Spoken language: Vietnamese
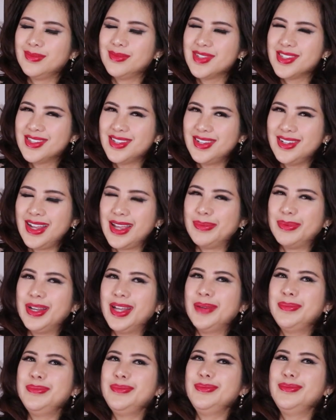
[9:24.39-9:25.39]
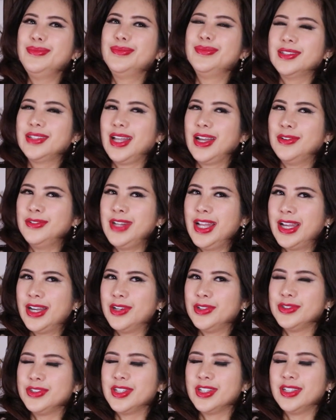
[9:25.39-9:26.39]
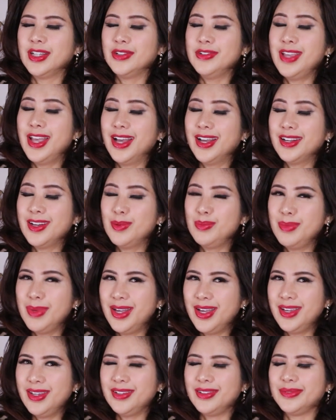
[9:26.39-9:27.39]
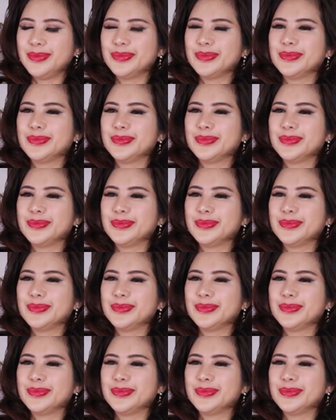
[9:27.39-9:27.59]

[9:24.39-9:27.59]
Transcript: xinh đẹp lắm thảo nào trần lão gia không mê